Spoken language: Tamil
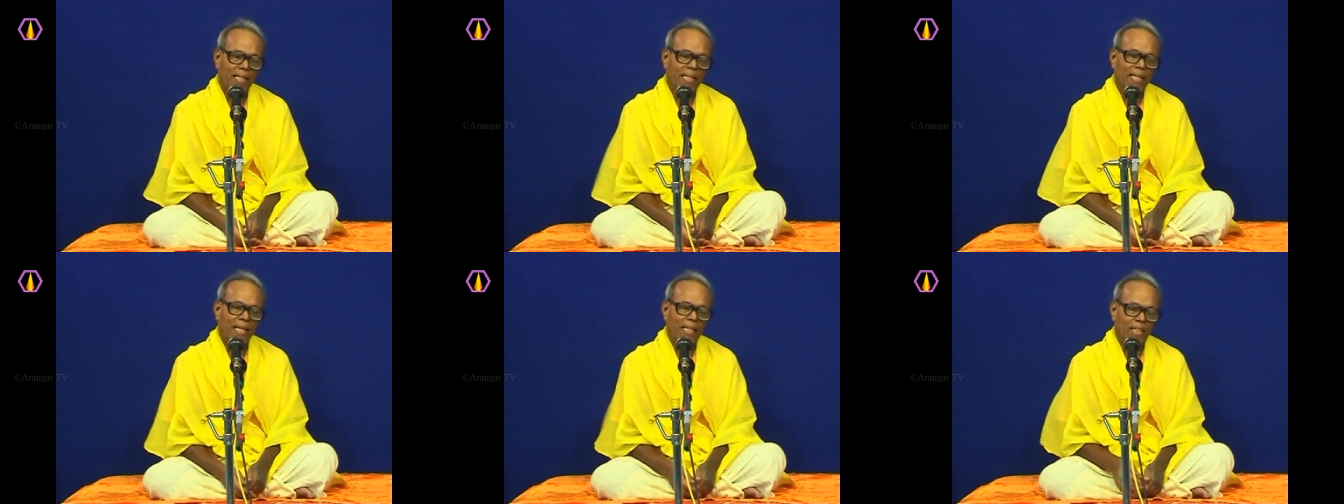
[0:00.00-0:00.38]

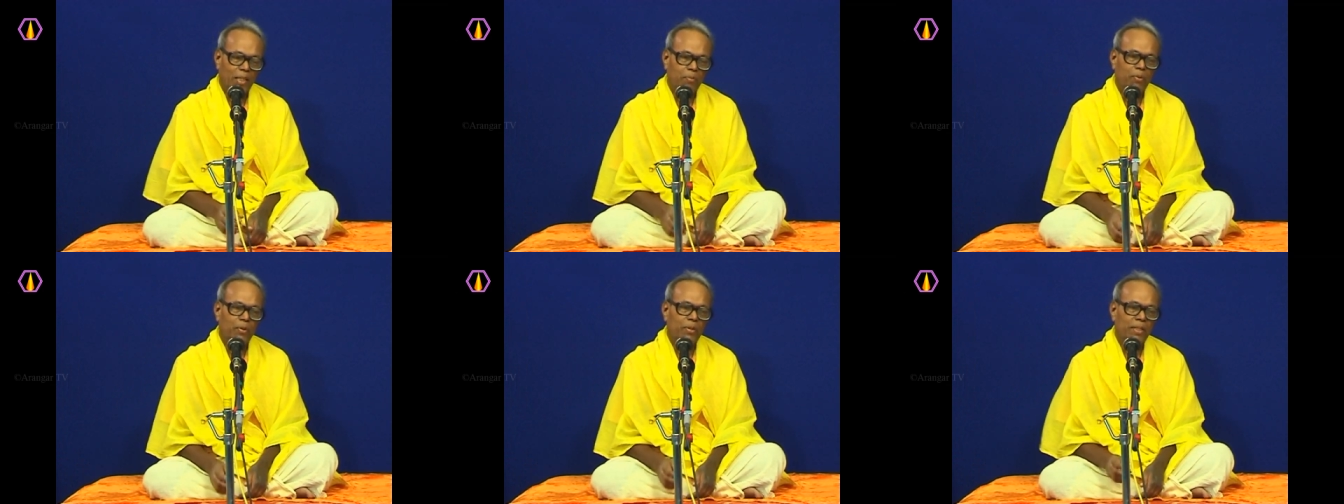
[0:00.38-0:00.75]
காலை
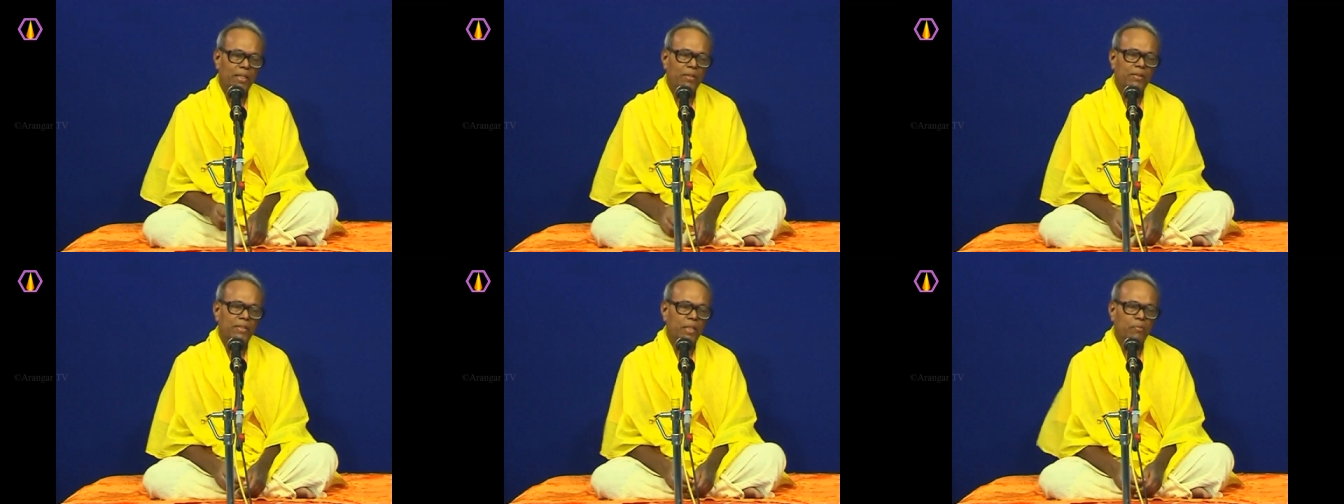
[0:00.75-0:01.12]
எழும்போதே
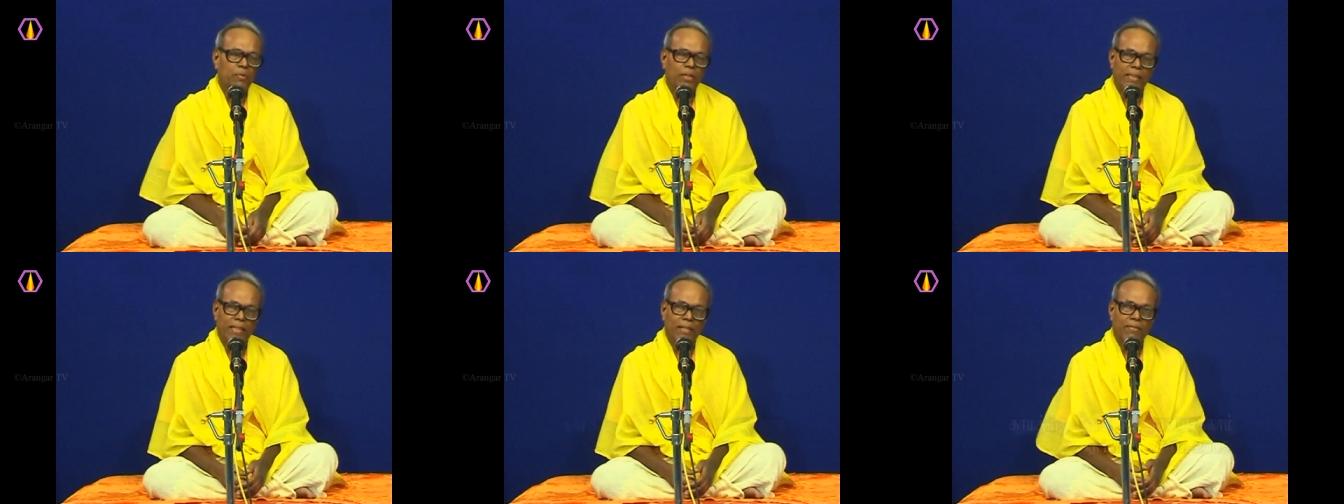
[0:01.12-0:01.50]

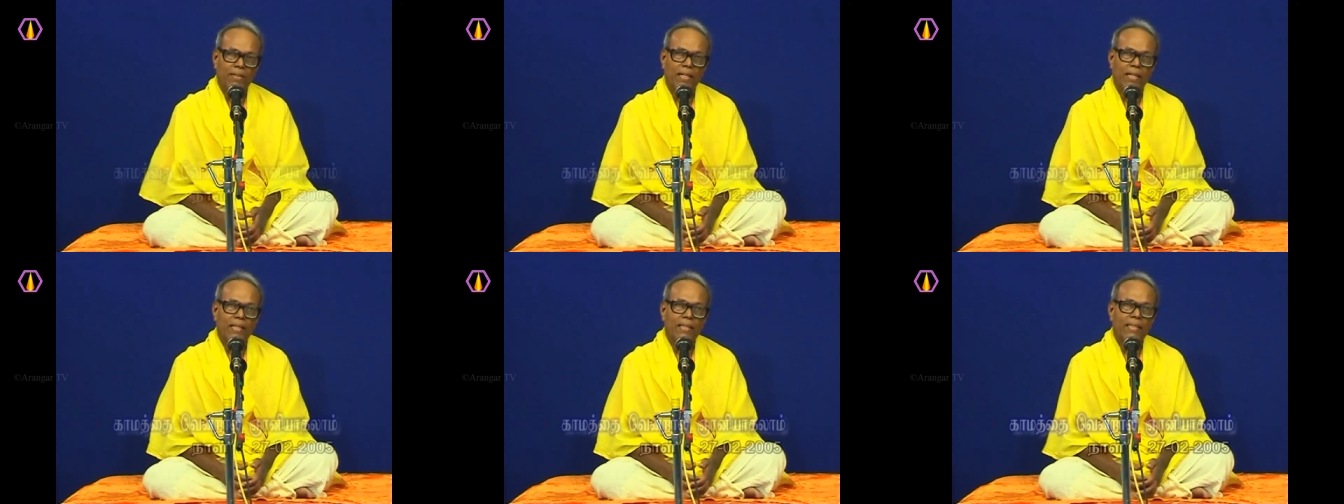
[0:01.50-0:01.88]
திருமலை
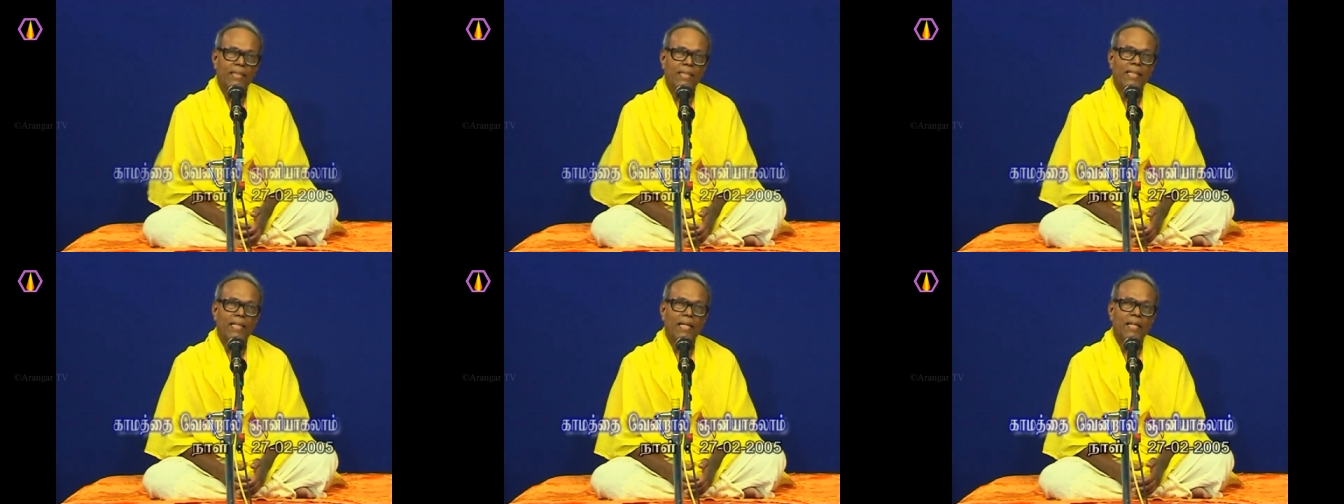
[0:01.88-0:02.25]
தேவா
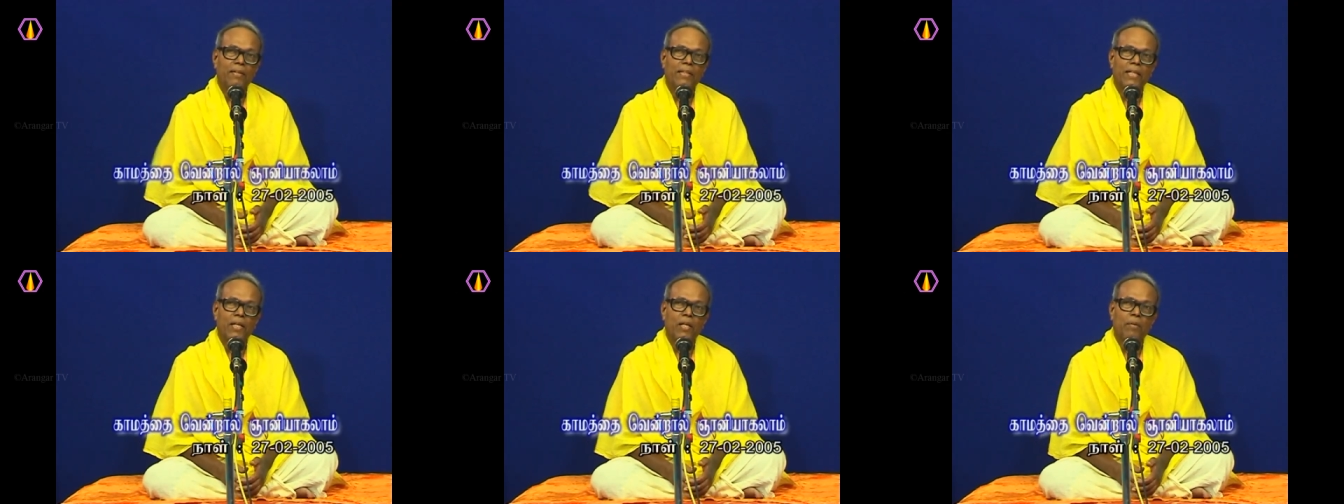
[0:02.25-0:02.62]

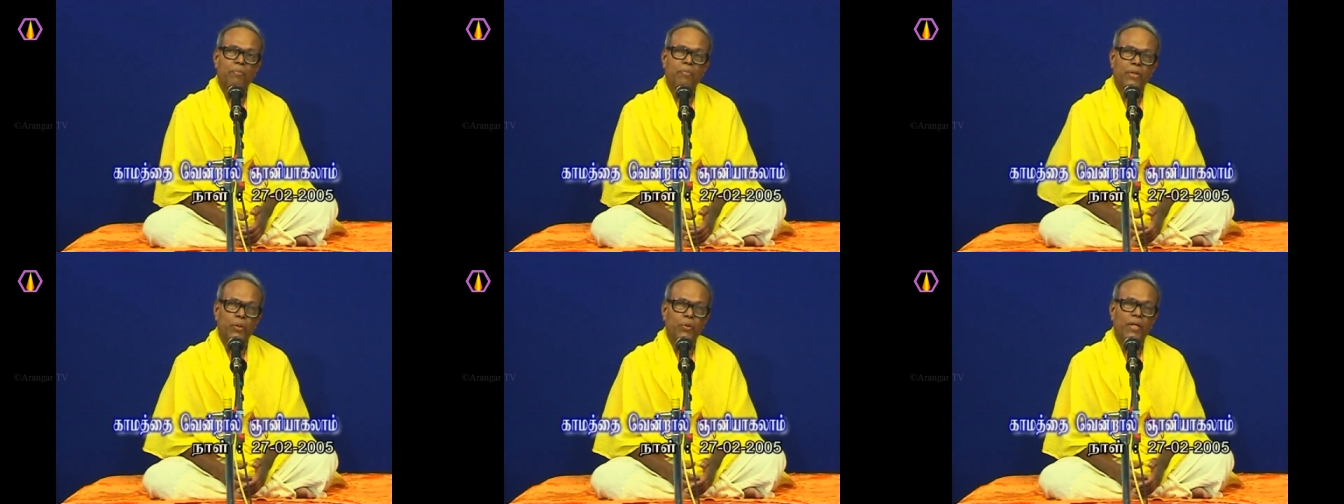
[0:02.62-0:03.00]
நீரெல்லாம்
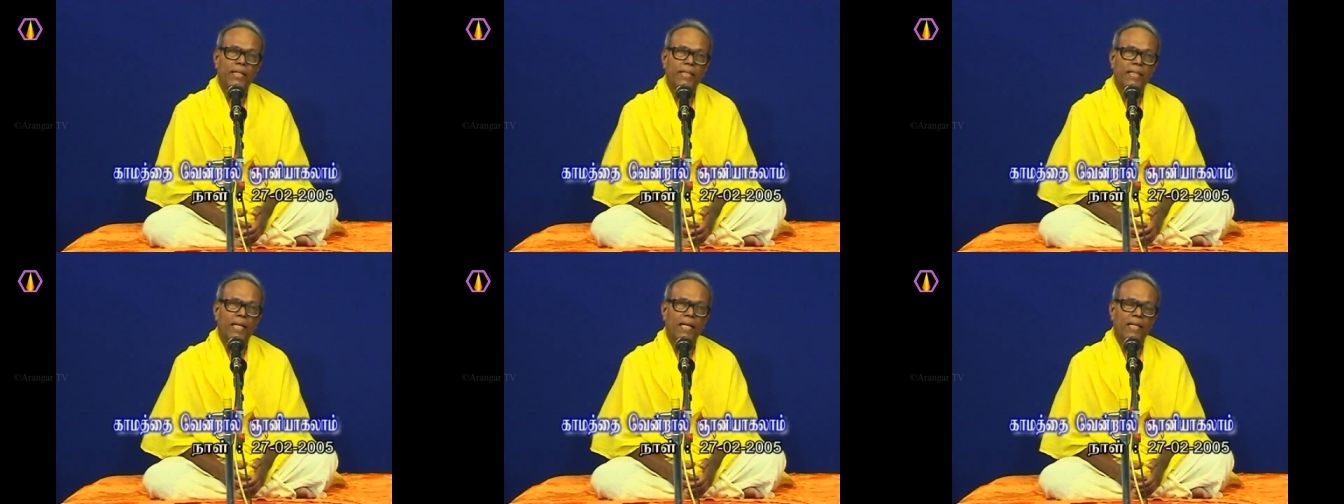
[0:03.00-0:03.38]
நீரெல்லாம் பெரியோர்
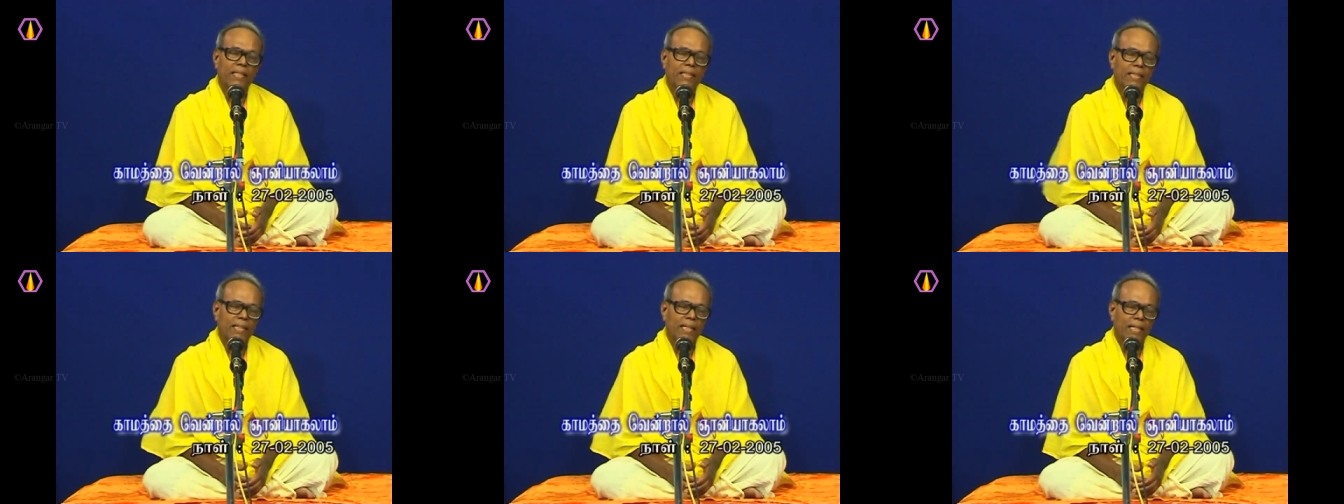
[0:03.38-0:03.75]
ஐயா
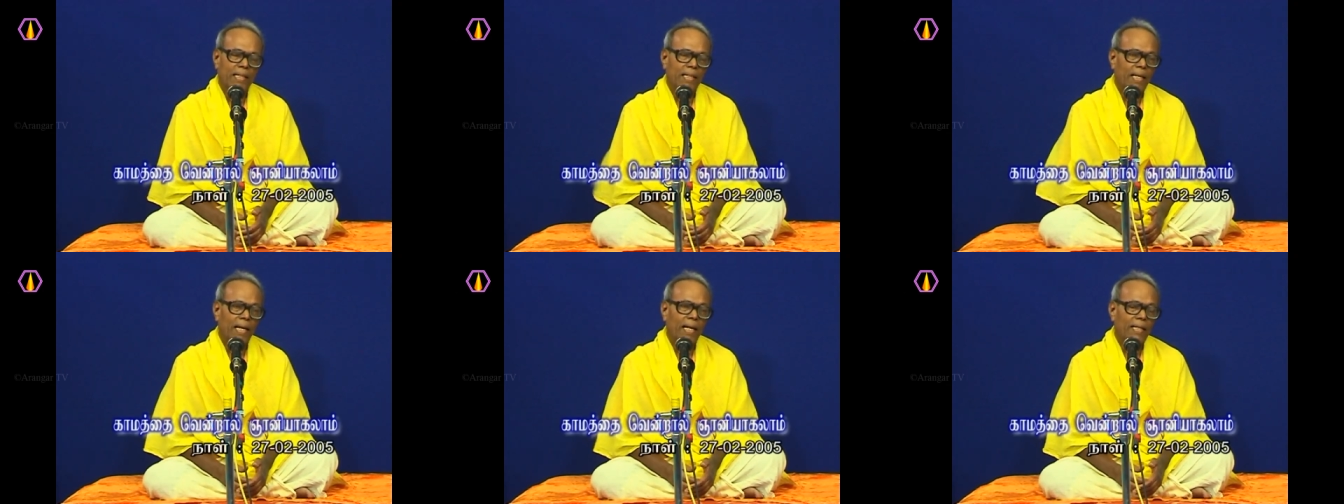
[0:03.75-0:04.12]

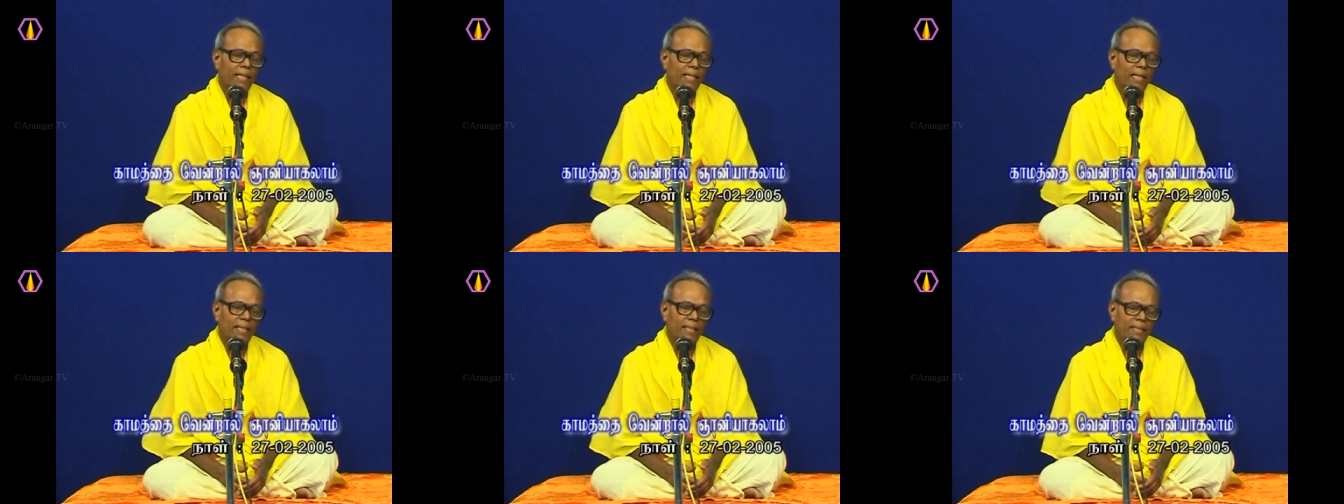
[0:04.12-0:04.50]

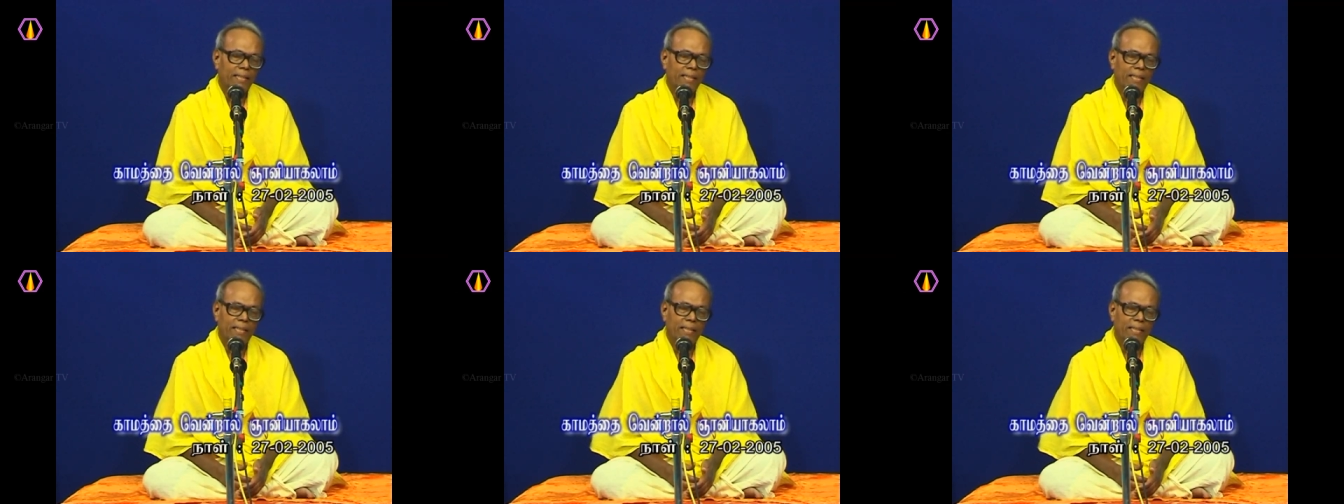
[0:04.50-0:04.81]
கலாங்கிநாதனே